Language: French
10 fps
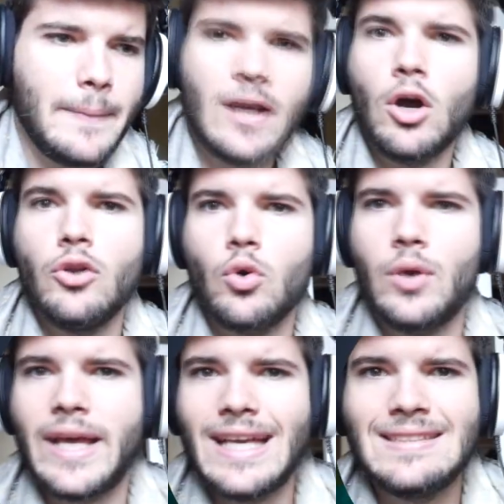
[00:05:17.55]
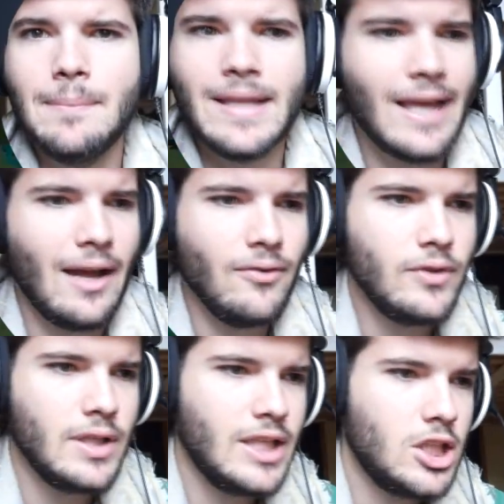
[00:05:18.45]
D'accord, donc on a cassé
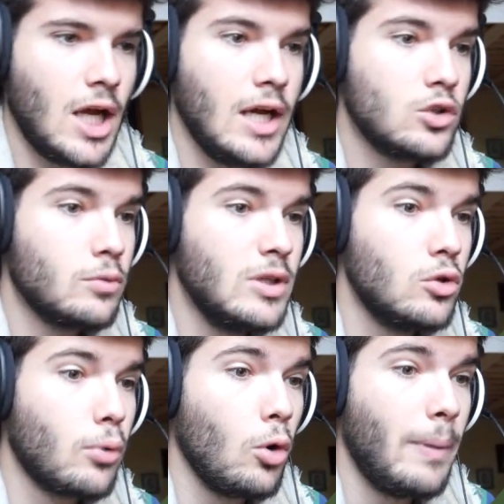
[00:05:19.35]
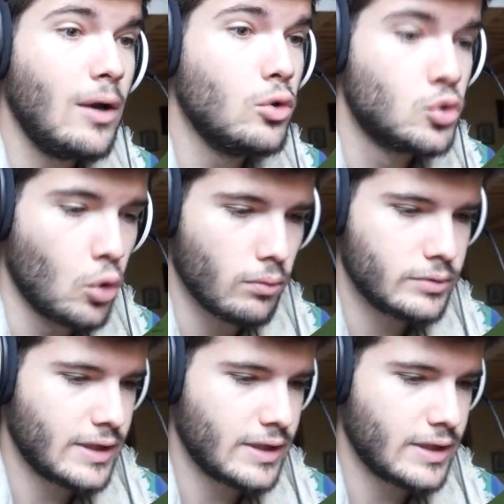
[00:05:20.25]
Minecraft. Déjà, les zombies ne brûlent pas le jour.